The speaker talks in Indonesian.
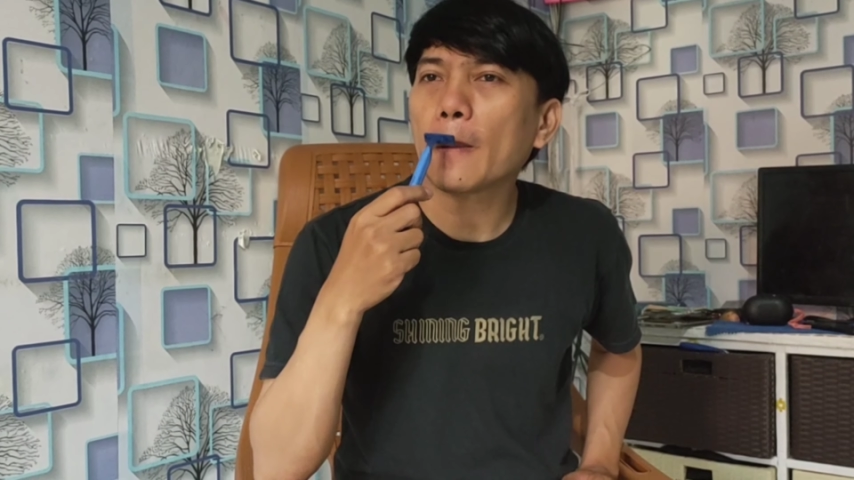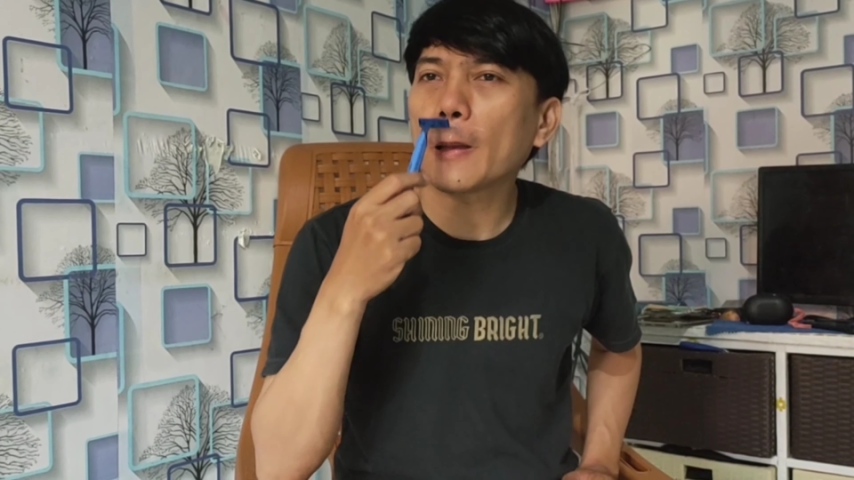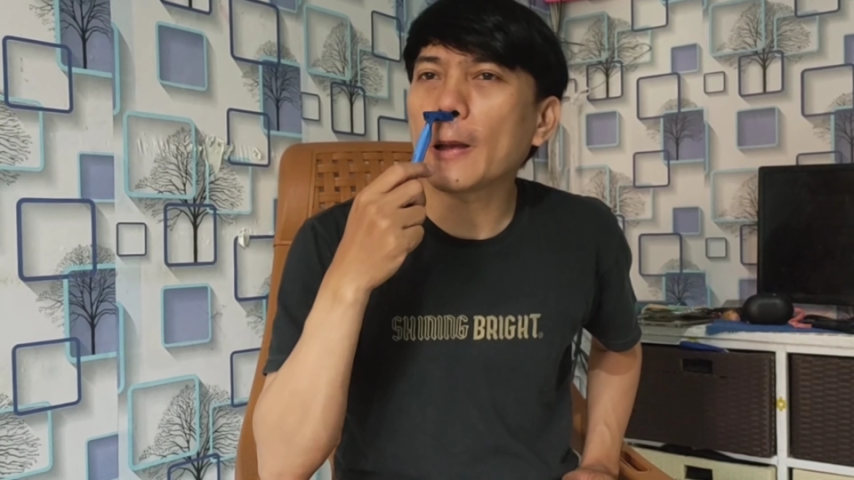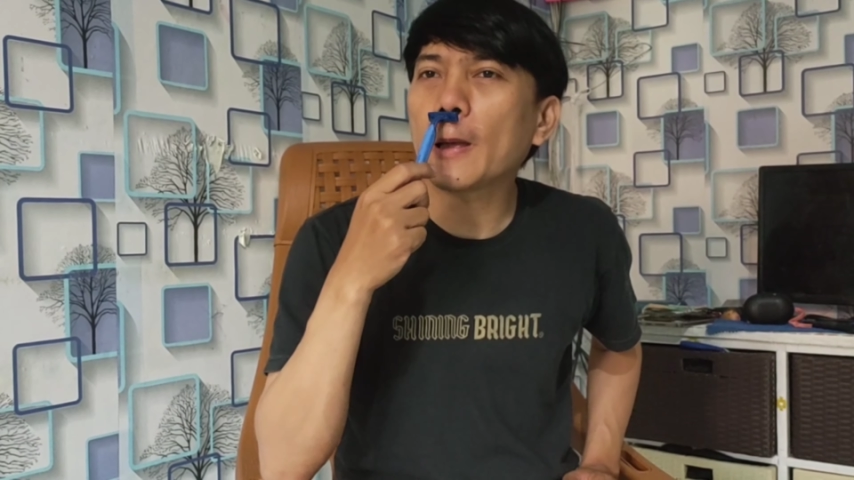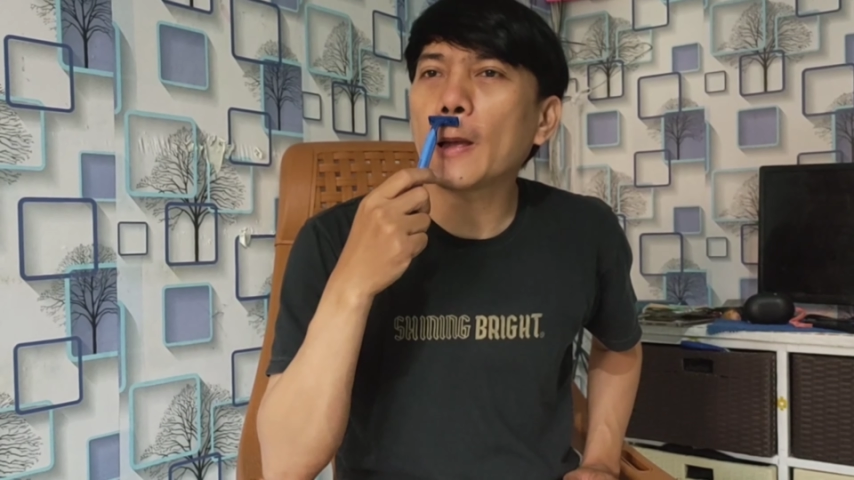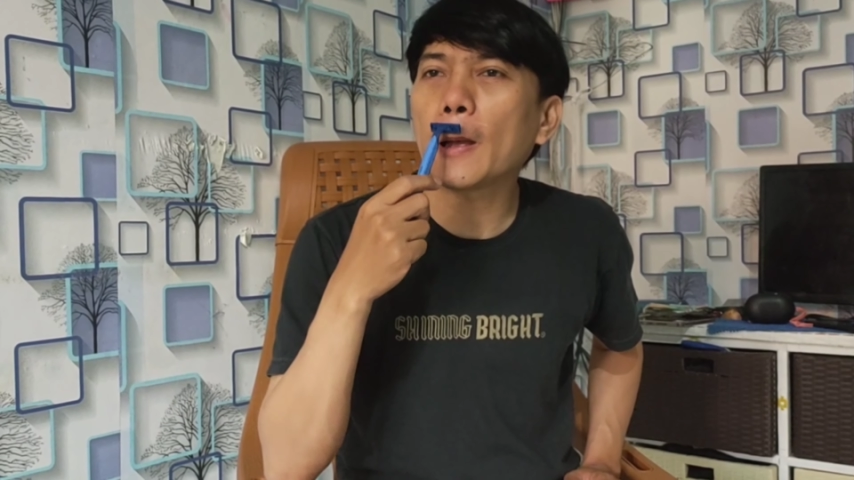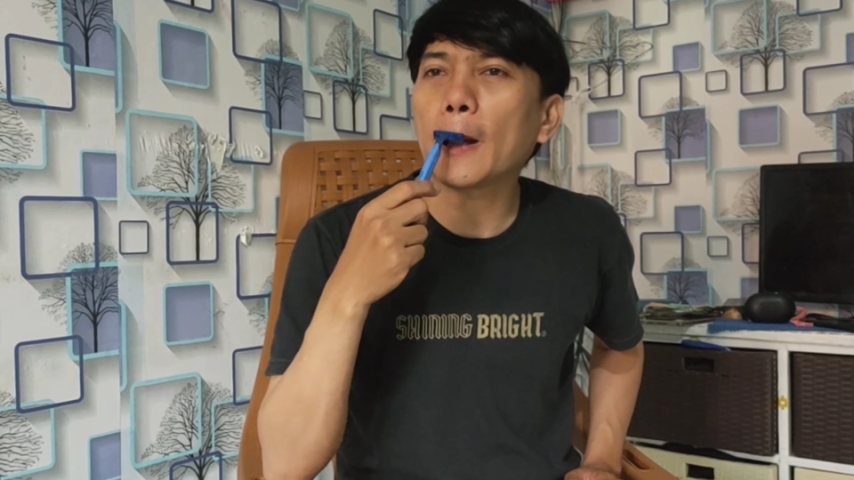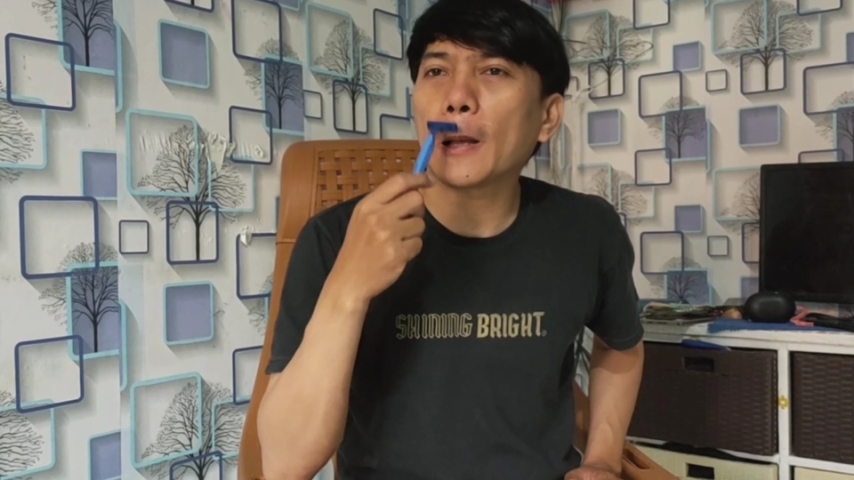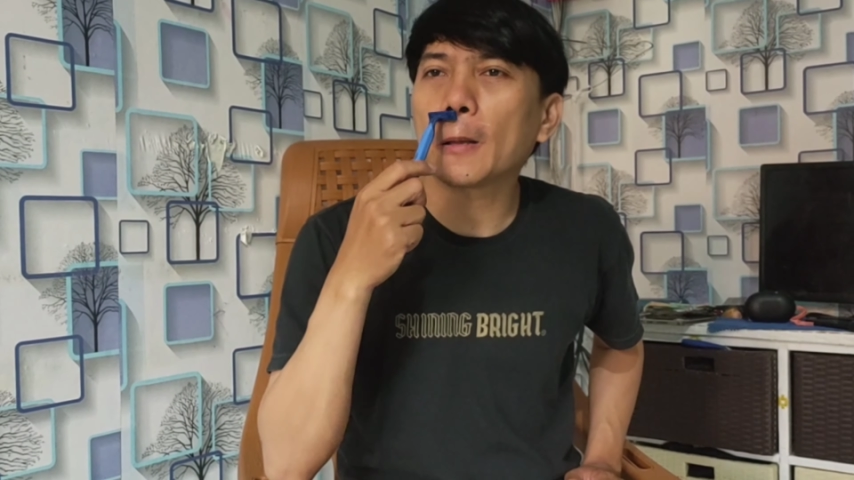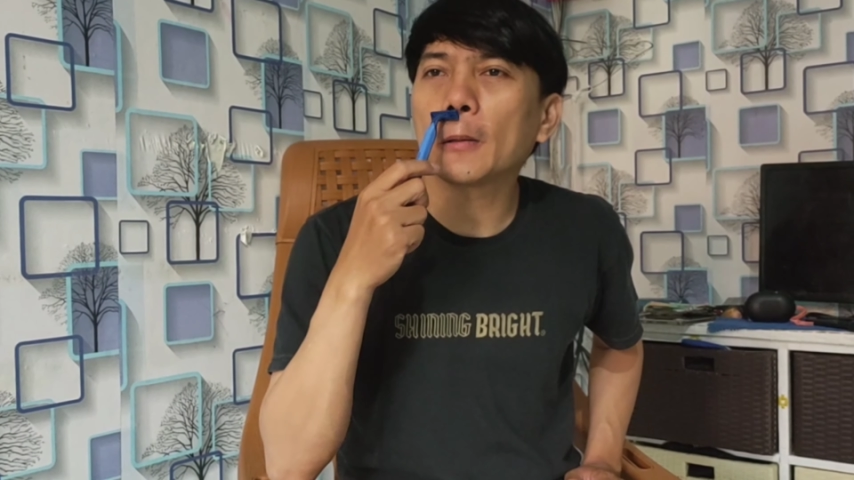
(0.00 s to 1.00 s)

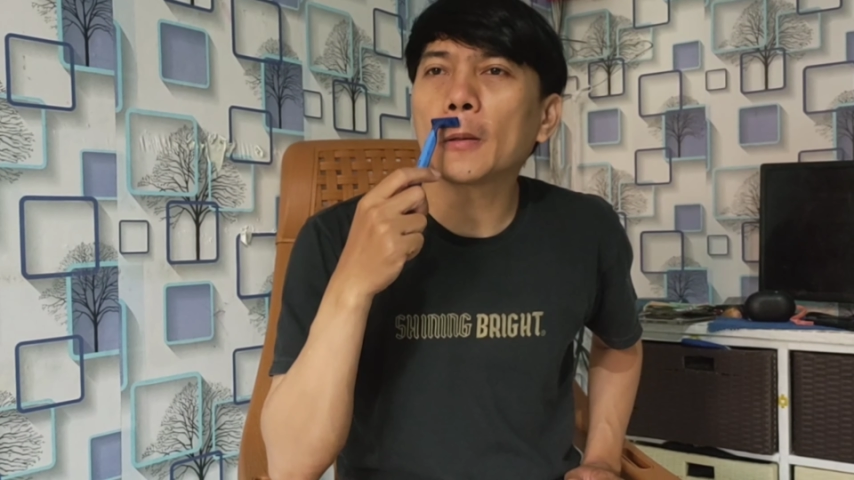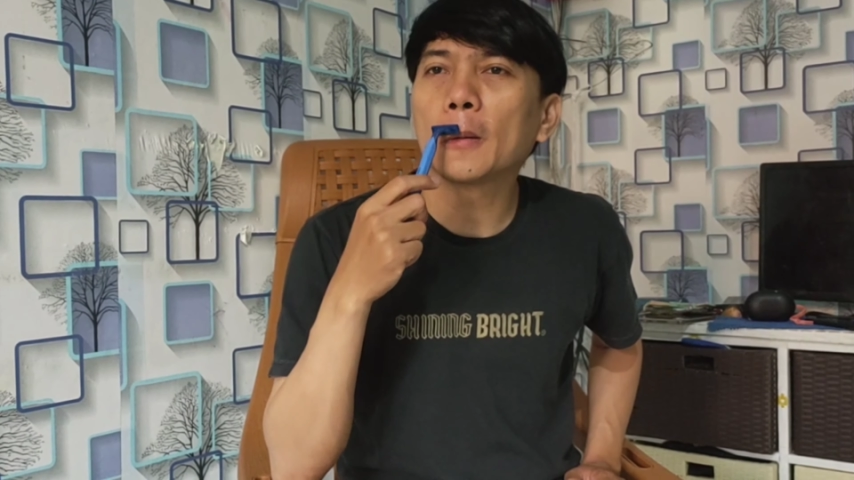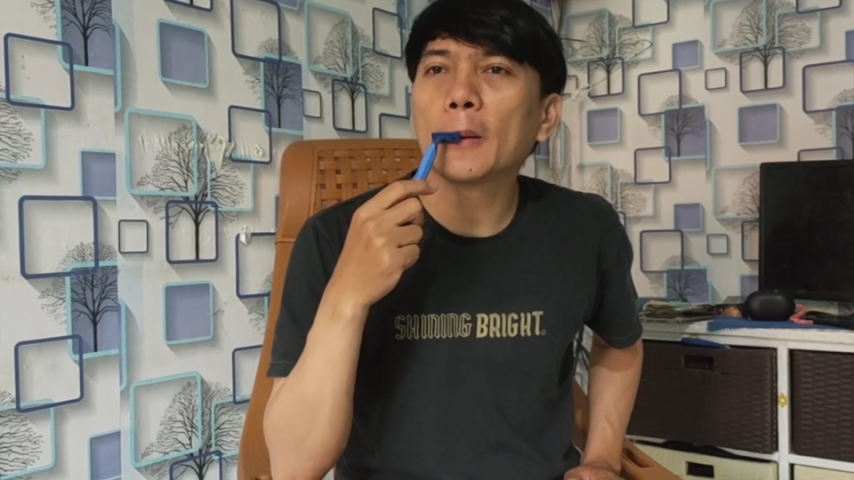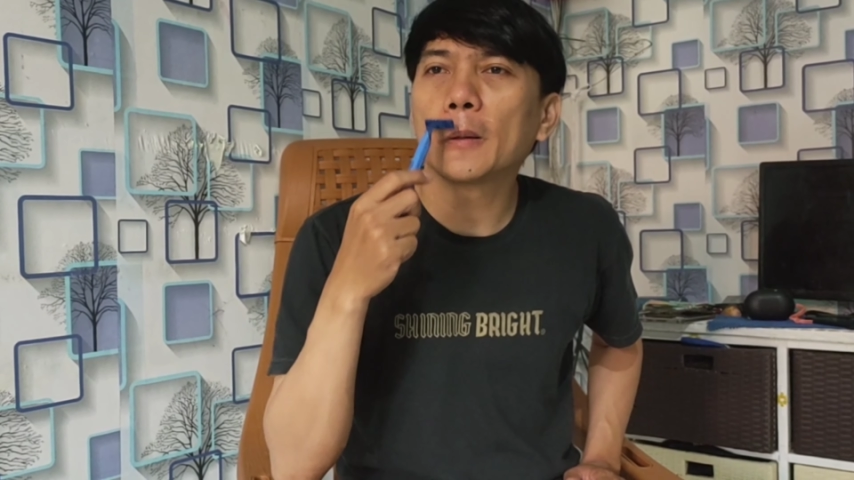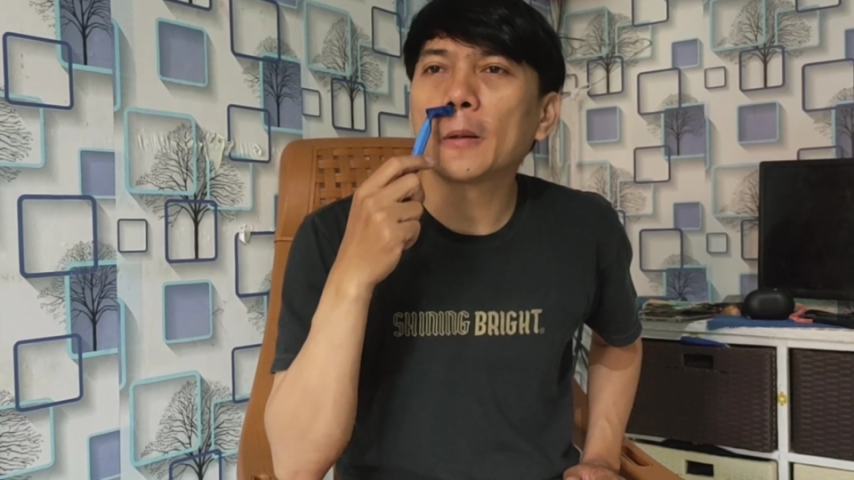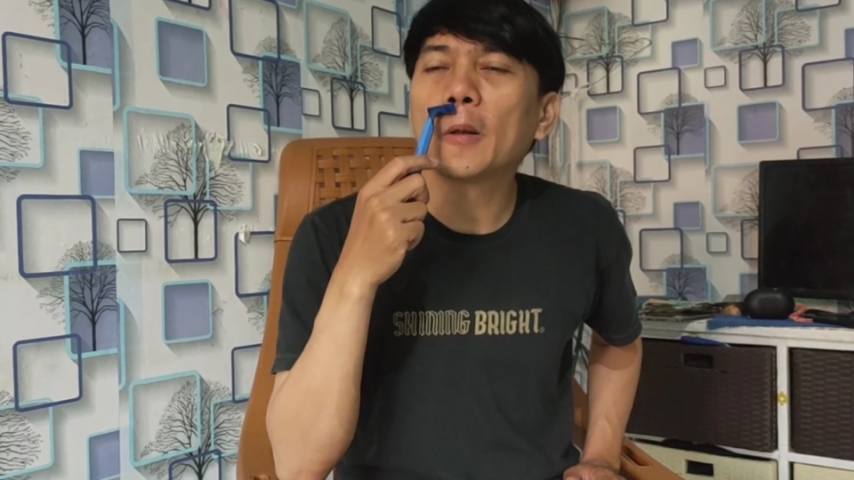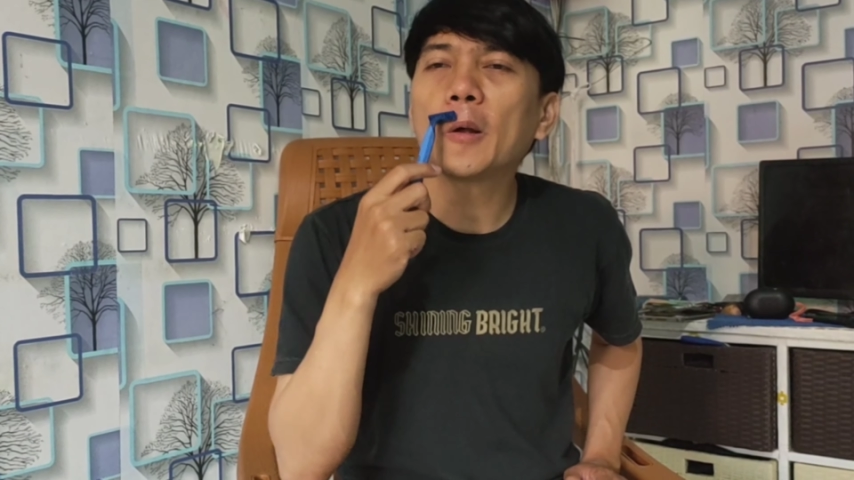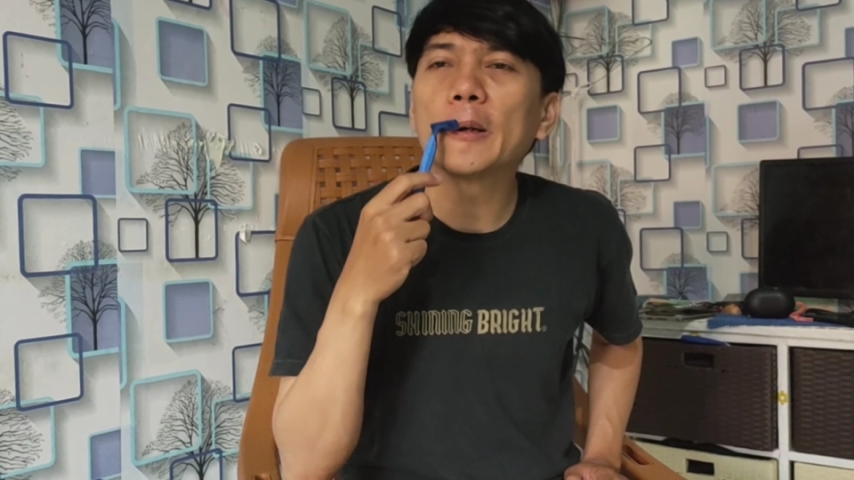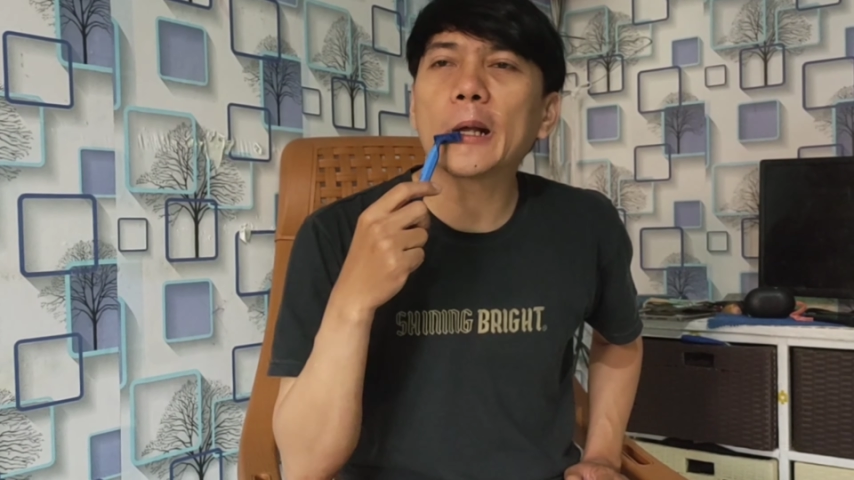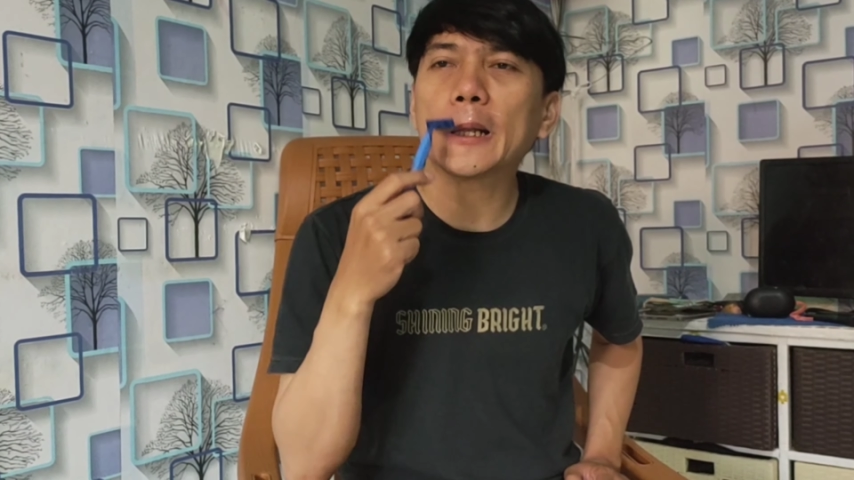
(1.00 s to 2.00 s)
Nah,
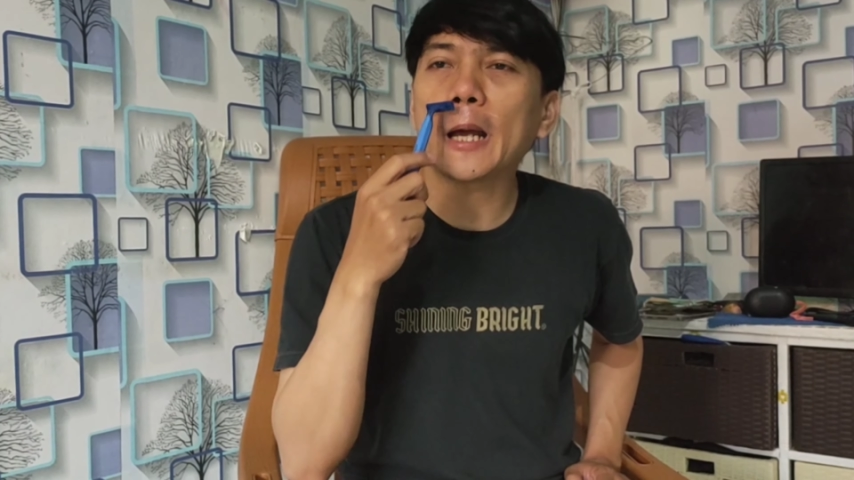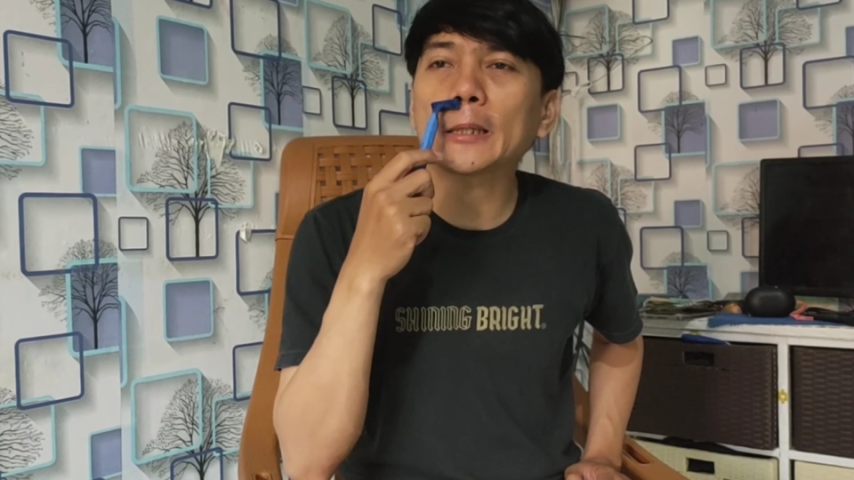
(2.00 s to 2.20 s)
dari